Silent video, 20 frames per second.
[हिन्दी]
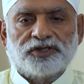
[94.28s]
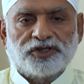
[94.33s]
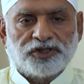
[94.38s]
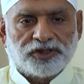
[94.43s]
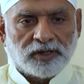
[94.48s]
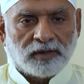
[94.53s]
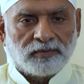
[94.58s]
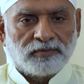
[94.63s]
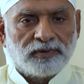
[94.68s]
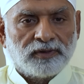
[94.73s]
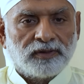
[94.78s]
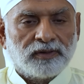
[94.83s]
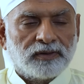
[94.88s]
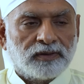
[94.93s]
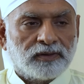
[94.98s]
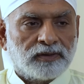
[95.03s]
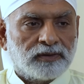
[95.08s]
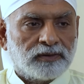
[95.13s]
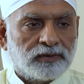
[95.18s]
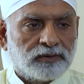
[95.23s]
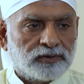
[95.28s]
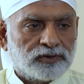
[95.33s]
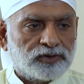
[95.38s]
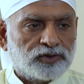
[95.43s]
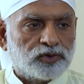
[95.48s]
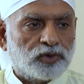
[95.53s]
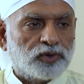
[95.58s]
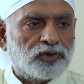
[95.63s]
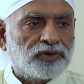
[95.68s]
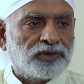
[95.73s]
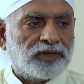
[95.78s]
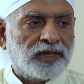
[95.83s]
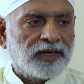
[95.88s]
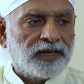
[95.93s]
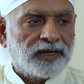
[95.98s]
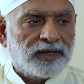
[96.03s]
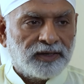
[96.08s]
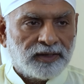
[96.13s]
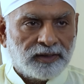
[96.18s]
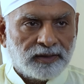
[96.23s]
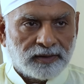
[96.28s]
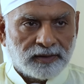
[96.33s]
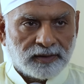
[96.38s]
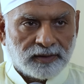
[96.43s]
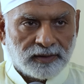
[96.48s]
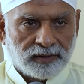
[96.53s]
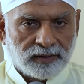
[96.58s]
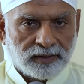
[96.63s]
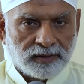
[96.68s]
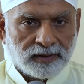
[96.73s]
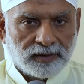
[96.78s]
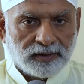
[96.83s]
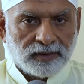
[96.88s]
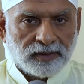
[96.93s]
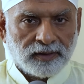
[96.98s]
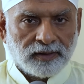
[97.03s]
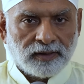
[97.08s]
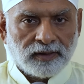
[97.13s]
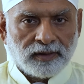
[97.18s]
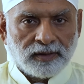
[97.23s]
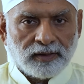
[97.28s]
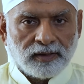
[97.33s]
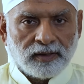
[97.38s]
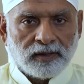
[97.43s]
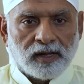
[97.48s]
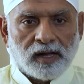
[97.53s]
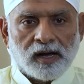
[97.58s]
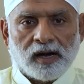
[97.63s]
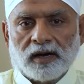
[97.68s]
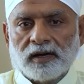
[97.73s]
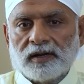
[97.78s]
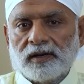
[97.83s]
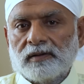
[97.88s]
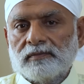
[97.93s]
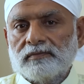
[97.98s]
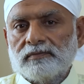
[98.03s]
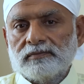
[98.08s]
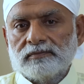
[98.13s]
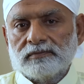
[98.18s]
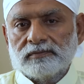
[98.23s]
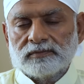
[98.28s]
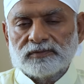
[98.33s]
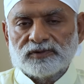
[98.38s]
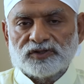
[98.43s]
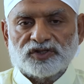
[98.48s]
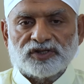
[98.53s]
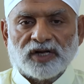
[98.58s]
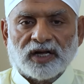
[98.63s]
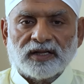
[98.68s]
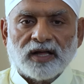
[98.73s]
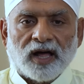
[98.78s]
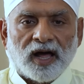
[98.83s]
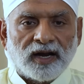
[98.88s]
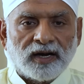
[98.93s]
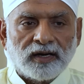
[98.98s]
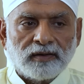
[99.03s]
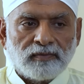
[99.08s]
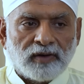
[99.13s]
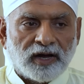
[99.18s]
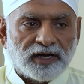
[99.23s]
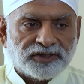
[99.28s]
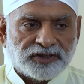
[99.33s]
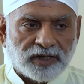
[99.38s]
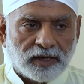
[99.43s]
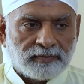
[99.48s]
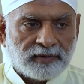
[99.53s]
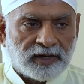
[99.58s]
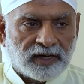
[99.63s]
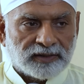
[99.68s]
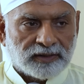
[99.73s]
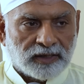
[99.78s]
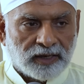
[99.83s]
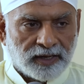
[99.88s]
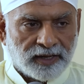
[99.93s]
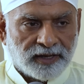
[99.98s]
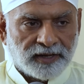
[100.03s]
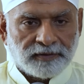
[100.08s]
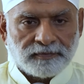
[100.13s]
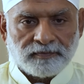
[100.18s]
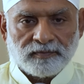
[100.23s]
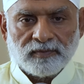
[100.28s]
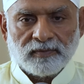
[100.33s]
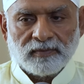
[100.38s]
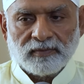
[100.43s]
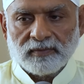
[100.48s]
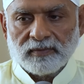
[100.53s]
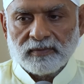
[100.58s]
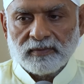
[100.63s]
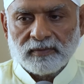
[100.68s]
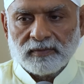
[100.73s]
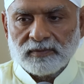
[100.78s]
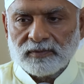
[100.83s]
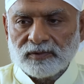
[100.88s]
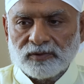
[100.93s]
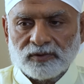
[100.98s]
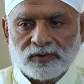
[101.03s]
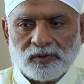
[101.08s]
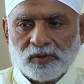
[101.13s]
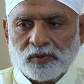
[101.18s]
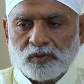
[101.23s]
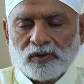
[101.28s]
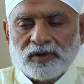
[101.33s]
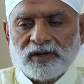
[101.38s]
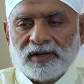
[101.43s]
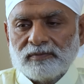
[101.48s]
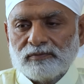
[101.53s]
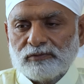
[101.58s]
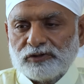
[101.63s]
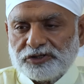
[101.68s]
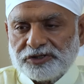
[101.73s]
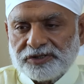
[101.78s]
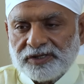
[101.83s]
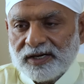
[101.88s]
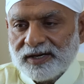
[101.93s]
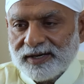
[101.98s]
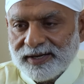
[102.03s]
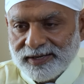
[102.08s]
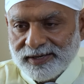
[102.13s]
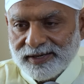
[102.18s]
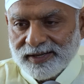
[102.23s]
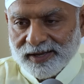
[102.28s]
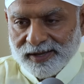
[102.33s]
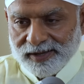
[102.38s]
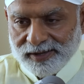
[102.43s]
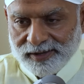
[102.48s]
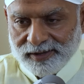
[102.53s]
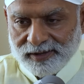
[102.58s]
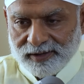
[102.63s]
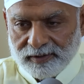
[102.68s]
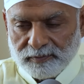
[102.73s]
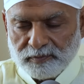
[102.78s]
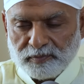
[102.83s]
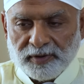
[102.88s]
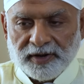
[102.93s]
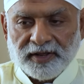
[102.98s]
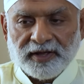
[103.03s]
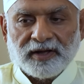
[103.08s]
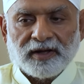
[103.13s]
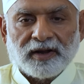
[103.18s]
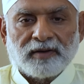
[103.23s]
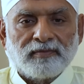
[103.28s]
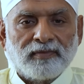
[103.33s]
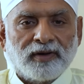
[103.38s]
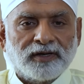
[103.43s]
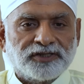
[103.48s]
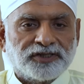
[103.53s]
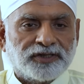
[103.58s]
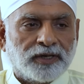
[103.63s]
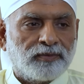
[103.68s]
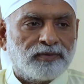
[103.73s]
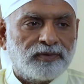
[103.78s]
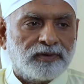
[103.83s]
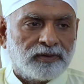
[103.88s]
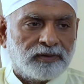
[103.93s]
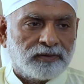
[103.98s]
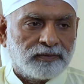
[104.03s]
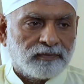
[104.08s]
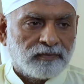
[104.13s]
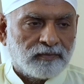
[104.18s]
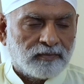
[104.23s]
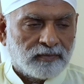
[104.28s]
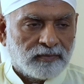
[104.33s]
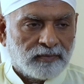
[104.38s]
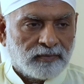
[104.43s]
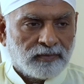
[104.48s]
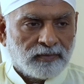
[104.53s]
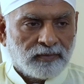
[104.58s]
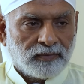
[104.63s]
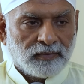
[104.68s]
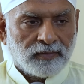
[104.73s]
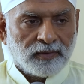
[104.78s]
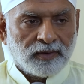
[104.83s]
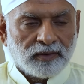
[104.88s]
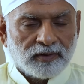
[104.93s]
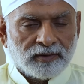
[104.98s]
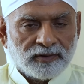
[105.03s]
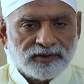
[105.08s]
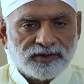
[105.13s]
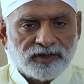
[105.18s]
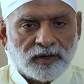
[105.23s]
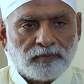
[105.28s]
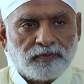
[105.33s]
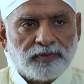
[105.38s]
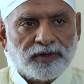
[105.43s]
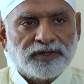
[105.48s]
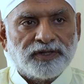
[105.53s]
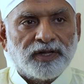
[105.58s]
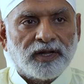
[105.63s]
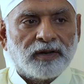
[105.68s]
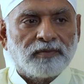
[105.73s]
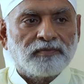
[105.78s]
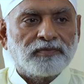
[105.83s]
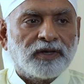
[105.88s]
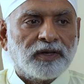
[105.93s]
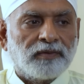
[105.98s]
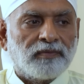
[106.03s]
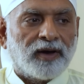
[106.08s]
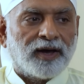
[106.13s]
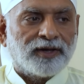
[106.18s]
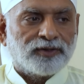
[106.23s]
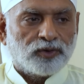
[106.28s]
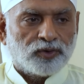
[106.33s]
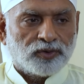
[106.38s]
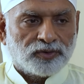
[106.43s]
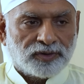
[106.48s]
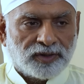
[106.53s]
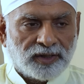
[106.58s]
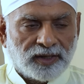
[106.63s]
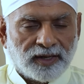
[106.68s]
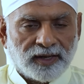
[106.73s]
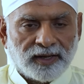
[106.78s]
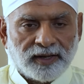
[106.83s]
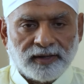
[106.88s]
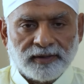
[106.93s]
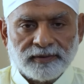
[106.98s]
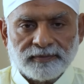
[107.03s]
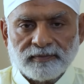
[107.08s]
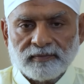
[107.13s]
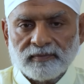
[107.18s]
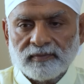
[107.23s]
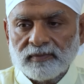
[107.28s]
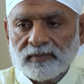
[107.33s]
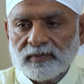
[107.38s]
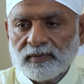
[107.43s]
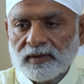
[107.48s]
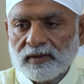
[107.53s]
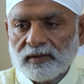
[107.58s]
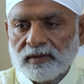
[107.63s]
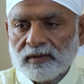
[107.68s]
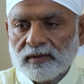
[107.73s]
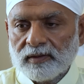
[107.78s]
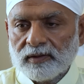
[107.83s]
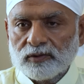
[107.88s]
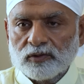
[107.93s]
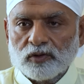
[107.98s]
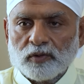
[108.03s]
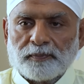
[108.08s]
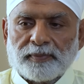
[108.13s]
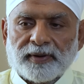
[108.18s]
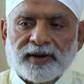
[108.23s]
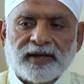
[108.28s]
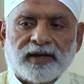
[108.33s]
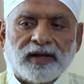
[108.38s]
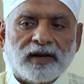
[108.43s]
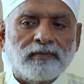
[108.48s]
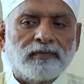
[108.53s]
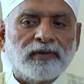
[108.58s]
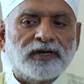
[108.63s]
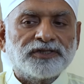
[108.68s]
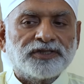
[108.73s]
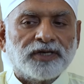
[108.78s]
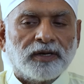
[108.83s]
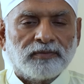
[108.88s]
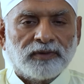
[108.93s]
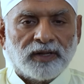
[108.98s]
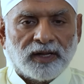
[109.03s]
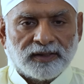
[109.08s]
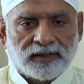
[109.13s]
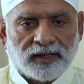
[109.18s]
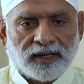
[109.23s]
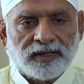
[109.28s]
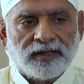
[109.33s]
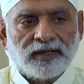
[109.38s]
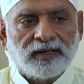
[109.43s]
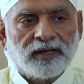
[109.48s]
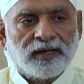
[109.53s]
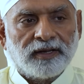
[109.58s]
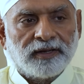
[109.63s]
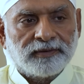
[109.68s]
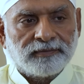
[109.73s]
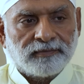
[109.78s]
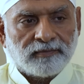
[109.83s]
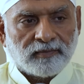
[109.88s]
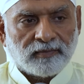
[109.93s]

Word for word: शब्द सुनते ही अगर हम साधारण भाषा में अर्थ लें तो कोई मुश्किल नहीं लगेगा परिक्रमा शब्द जब भी धर्म की बात होती है तो परिक्रमा शब्द आता ही है